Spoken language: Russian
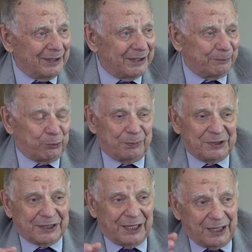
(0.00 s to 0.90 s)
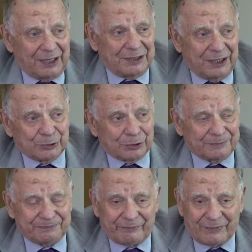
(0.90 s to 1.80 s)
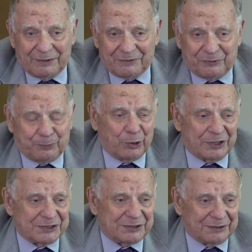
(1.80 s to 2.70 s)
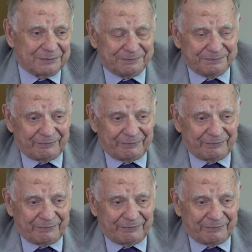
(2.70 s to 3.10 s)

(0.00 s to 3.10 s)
и публика, я еду в поезде,